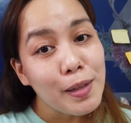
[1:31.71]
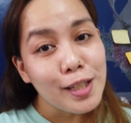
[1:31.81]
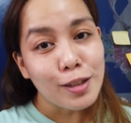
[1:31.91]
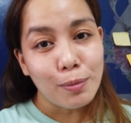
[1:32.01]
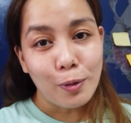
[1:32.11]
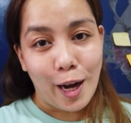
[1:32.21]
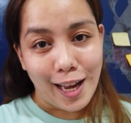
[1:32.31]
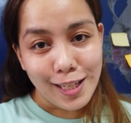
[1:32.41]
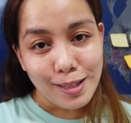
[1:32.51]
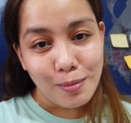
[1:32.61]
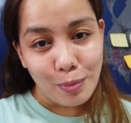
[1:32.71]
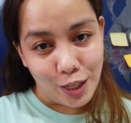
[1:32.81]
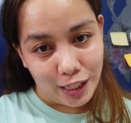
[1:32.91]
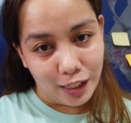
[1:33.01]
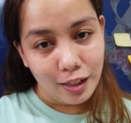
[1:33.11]
P surprised
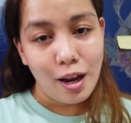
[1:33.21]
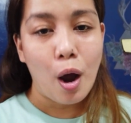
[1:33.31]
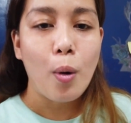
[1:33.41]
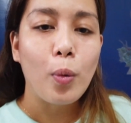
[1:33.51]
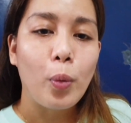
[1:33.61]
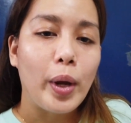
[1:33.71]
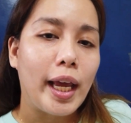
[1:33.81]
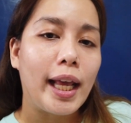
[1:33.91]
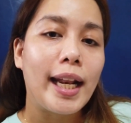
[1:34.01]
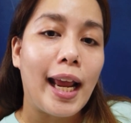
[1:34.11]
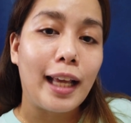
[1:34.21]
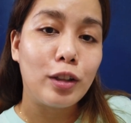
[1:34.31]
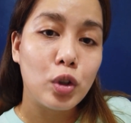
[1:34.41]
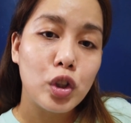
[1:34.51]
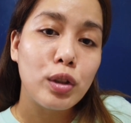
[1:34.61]
me with a
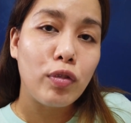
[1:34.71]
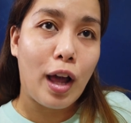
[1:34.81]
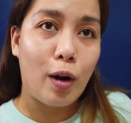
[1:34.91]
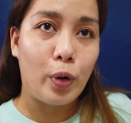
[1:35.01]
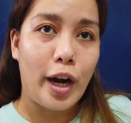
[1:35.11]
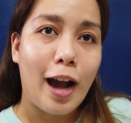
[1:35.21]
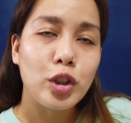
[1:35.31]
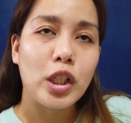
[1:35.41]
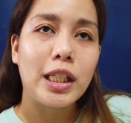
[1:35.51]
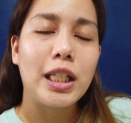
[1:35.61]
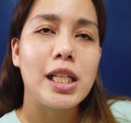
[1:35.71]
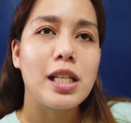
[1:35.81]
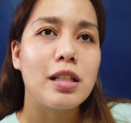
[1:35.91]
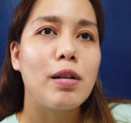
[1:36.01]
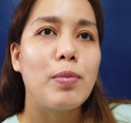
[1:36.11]
huge flower. Actually,
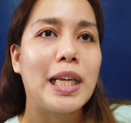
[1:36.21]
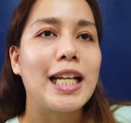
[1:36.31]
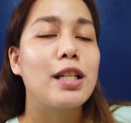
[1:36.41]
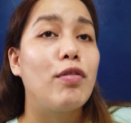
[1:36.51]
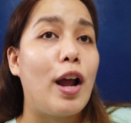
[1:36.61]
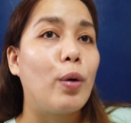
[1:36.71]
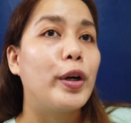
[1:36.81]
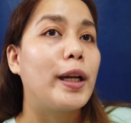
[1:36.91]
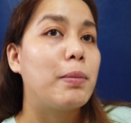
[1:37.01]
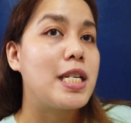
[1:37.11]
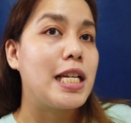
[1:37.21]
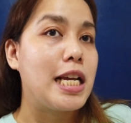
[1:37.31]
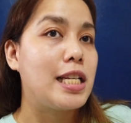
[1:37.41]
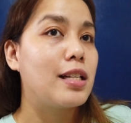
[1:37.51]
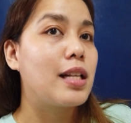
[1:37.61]
this is the biggest flower na
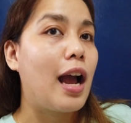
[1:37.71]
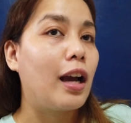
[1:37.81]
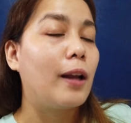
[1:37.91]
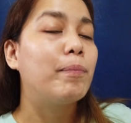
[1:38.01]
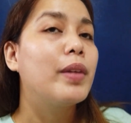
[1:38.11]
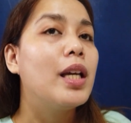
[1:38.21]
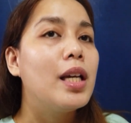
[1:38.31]
binigay niya sa akin.